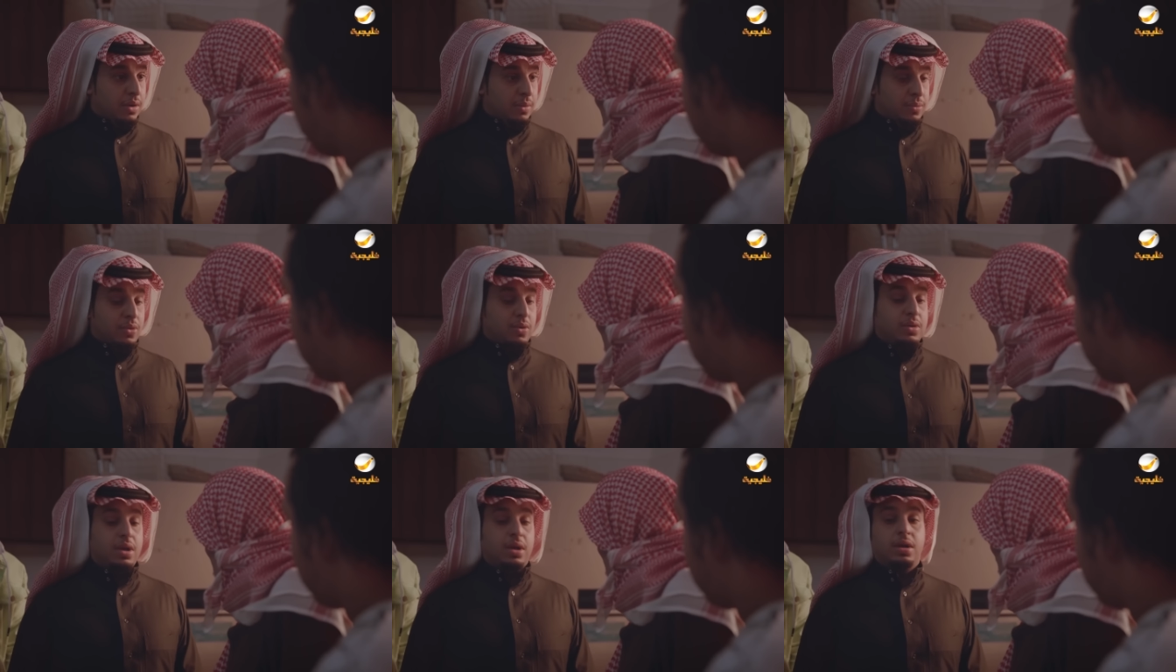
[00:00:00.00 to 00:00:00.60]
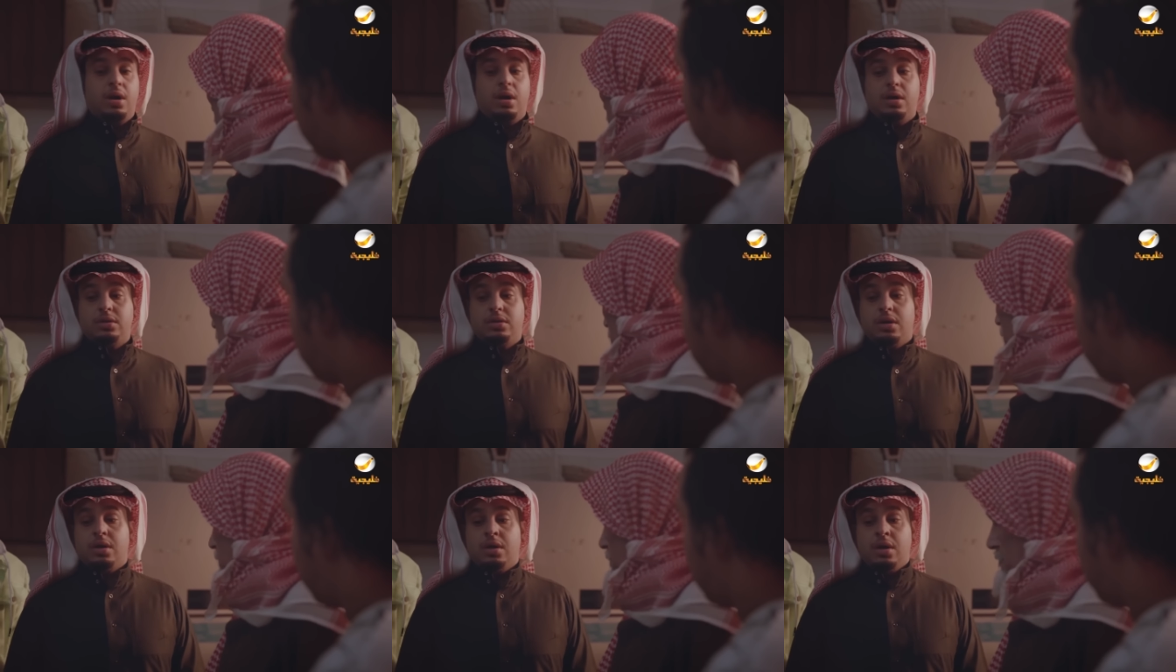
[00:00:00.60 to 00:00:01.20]
ابوك
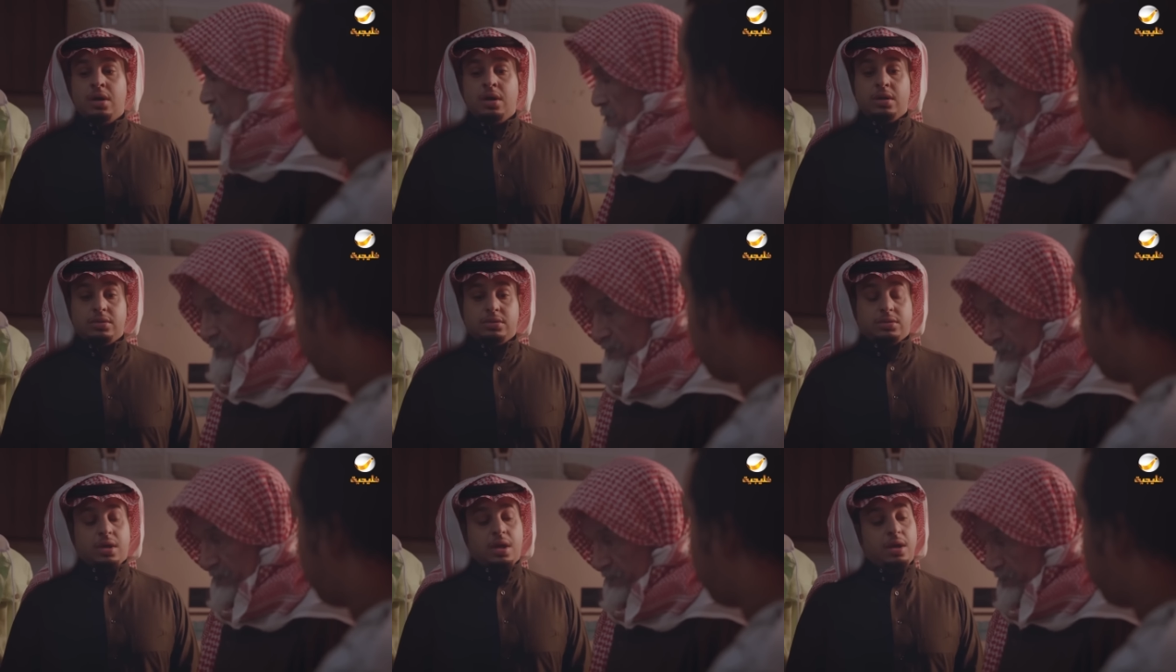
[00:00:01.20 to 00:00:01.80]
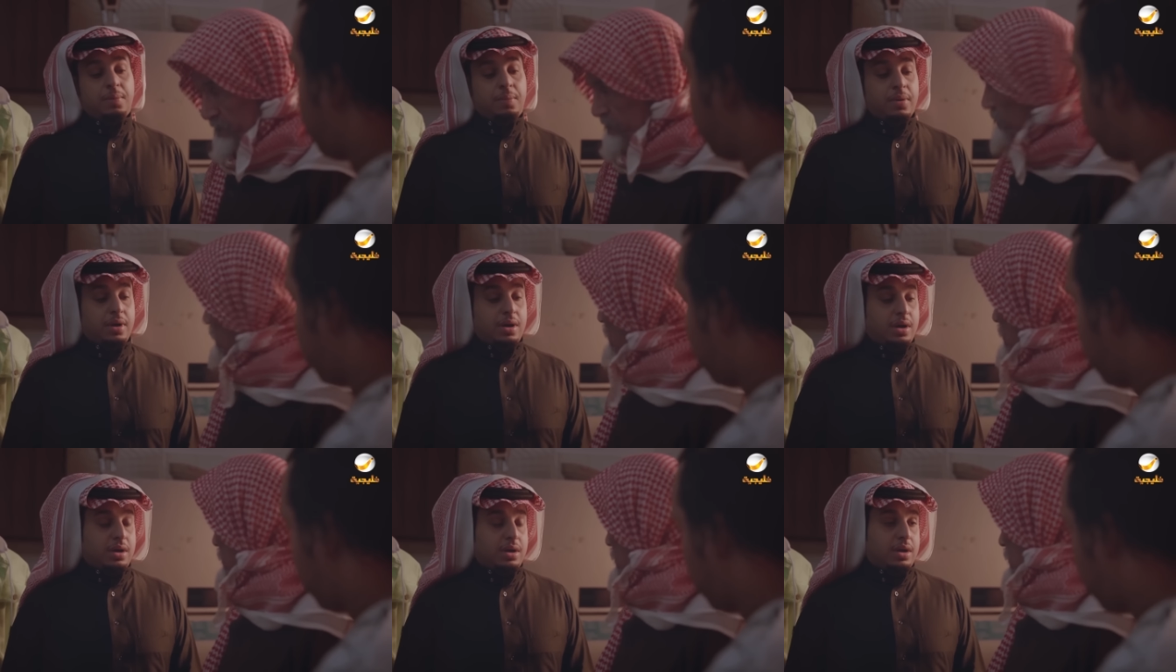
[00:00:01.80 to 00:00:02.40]
القعاطه
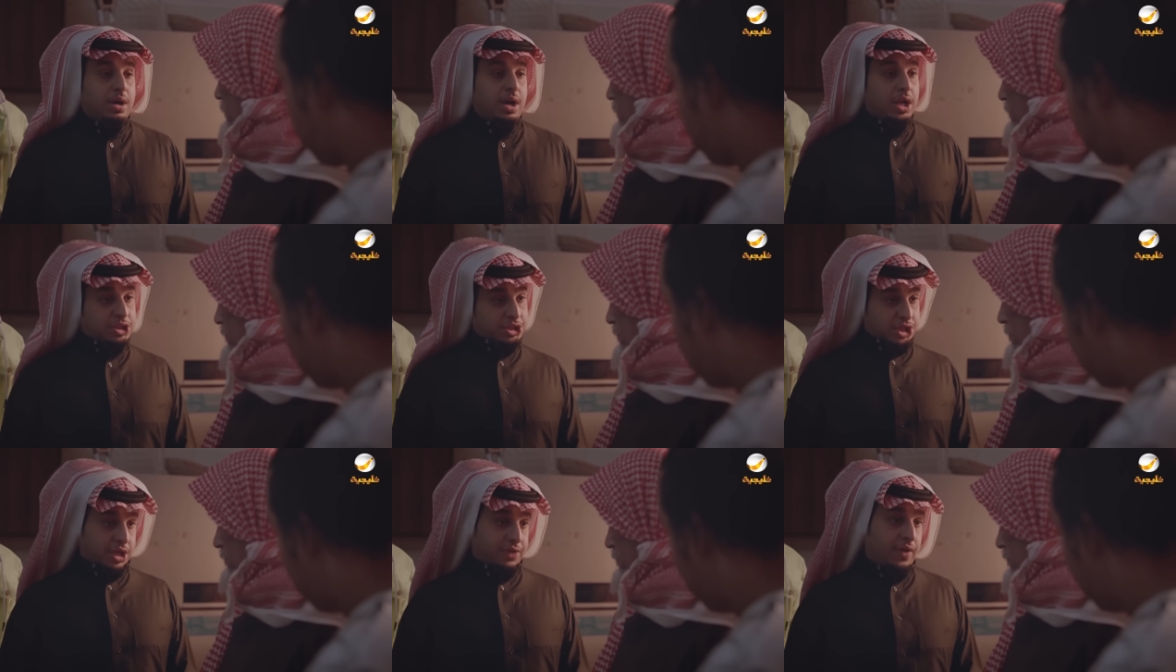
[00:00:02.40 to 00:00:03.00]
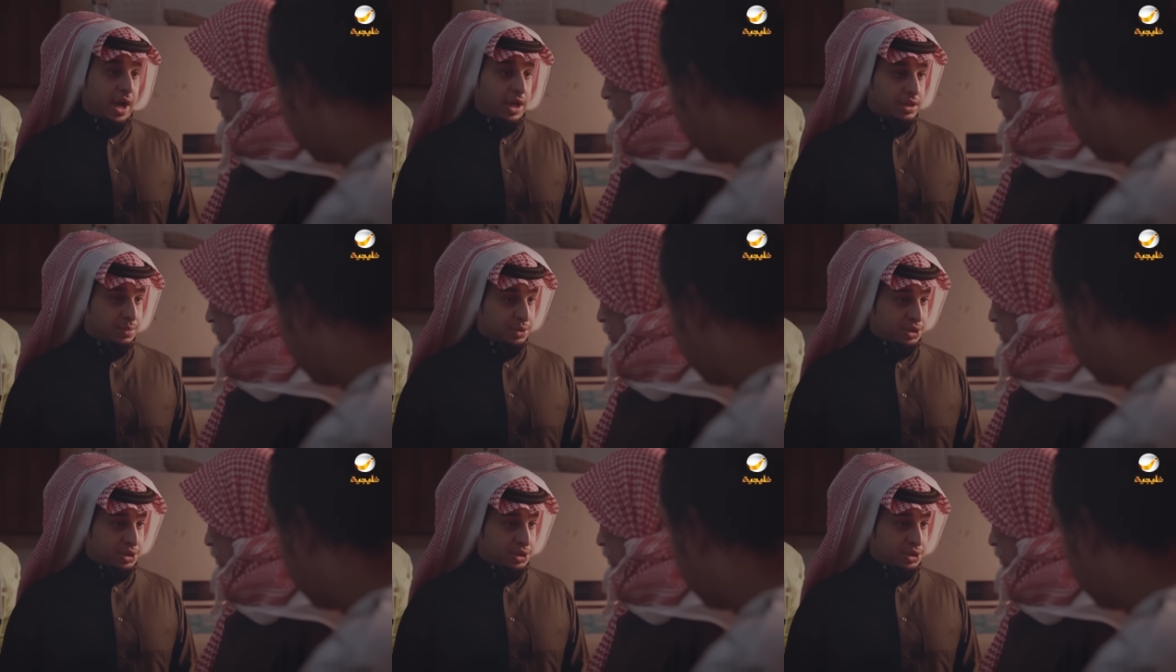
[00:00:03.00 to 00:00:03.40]
طيب هل تشك في احد ابو